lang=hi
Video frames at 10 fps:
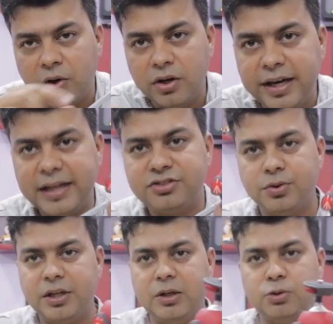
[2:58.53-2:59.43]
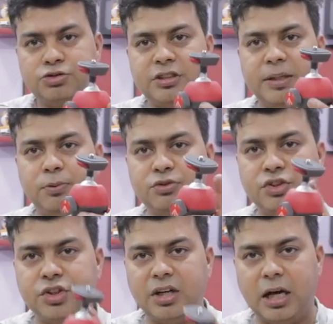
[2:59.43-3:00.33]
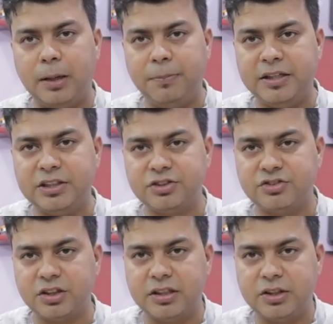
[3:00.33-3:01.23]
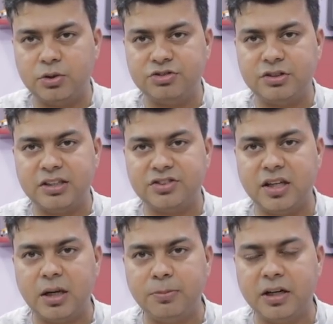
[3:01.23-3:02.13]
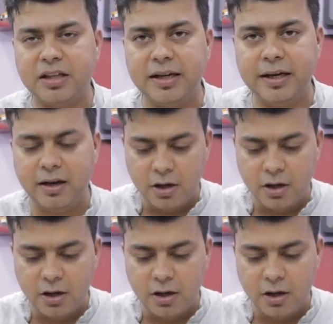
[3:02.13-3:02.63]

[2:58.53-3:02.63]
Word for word: और लेग्स जो है उसकी पोजीशन आप एडजस्ट कर सकते हैं तो इस तरह से अगर आप कर देंगे